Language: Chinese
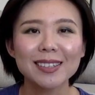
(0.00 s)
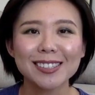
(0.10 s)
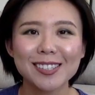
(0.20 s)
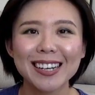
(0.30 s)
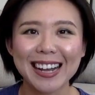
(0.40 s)

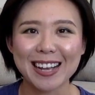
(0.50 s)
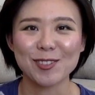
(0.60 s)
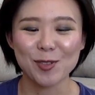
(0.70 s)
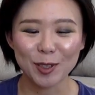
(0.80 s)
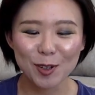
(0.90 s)
这个感
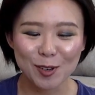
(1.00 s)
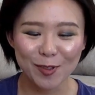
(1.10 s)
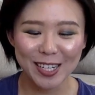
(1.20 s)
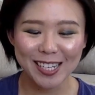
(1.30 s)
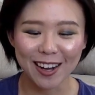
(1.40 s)
觉都是
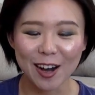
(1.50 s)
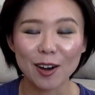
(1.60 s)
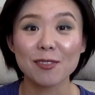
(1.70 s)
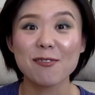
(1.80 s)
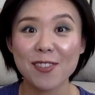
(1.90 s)
非常
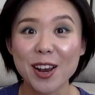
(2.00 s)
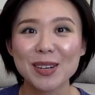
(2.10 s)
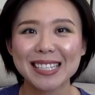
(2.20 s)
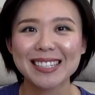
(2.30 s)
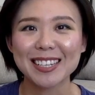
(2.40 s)
好
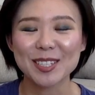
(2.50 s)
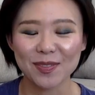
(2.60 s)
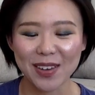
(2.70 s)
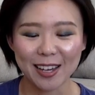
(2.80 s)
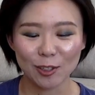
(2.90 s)
的，very
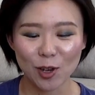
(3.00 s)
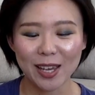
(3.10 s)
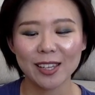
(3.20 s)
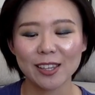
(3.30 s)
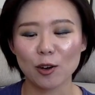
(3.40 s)
satisfying。对，
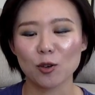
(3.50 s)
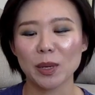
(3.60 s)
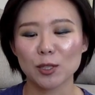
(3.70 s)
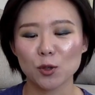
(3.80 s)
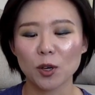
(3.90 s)
一点都
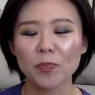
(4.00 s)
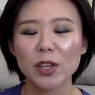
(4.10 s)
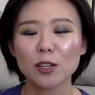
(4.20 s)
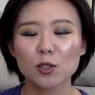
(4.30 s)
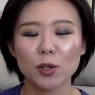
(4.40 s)
没错。
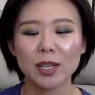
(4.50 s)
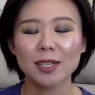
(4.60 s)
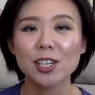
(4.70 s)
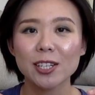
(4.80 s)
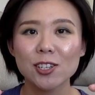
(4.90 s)
所以
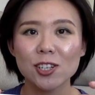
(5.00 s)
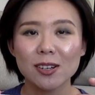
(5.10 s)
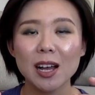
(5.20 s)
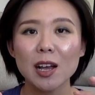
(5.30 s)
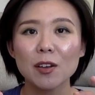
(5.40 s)
这
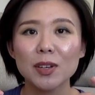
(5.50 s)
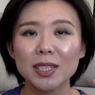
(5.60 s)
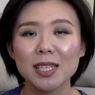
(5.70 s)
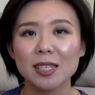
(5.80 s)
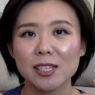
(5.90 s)
支
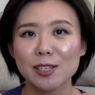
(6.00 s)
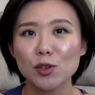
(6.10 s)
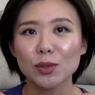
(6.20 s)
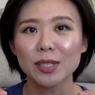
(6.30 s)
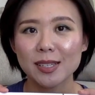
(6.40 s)
分体新
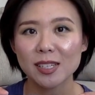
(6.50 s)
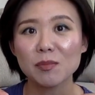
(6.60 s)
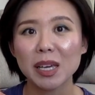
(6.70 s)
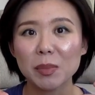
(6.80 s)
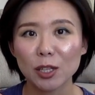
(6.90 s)
出的极细
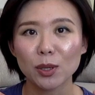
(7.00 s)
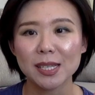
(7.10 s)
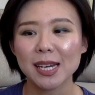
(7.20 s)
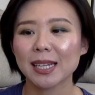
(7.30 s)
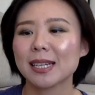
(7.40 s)
眉笔推
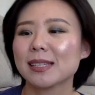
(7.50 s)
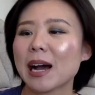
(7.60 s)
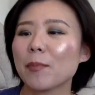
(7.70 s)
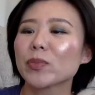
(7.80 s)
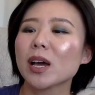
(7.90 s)
荐给大
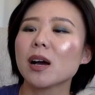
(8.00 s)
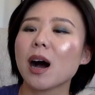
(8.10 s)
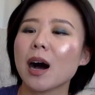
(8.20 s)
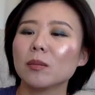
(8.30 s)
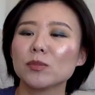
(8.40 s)
家。
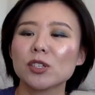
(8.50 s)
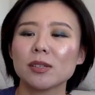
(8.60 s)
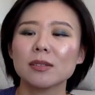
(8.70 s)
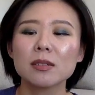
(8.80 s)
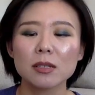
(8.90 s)
嗯，
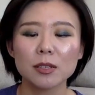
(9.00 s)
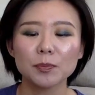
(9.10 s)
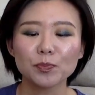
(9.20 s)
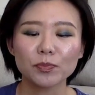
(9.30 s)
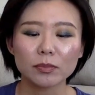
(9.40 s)
其次